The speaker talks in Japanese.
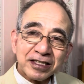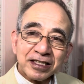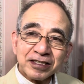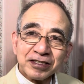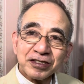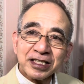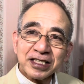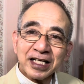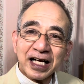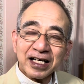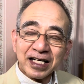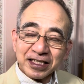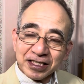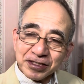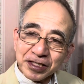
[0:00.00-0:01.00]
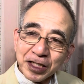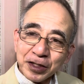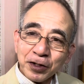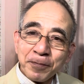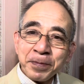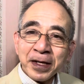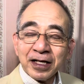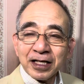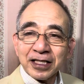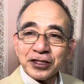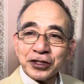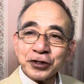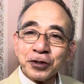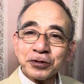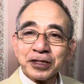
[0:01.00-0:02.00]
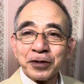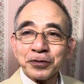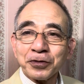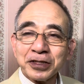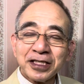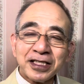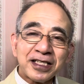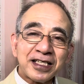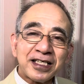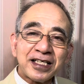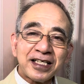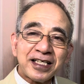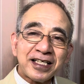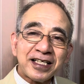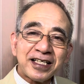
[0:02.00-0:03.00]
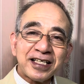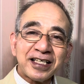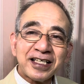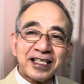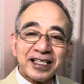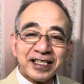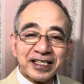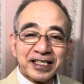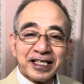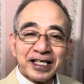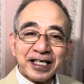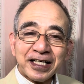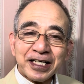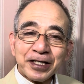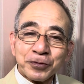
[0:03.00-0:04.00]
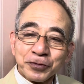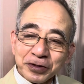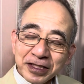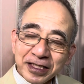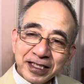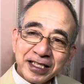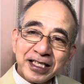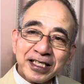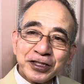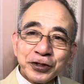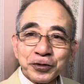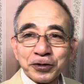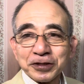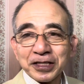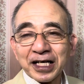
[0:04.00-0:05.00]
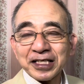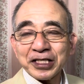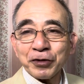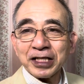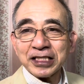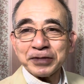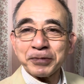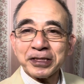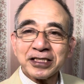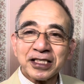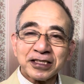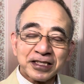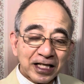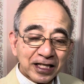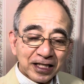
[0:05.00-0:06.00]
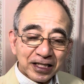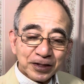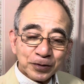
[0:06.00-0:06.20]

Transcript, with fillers: スリランカですけど、えー、中国が本当に、えー本当に、えー、中国が手を出しましたですね。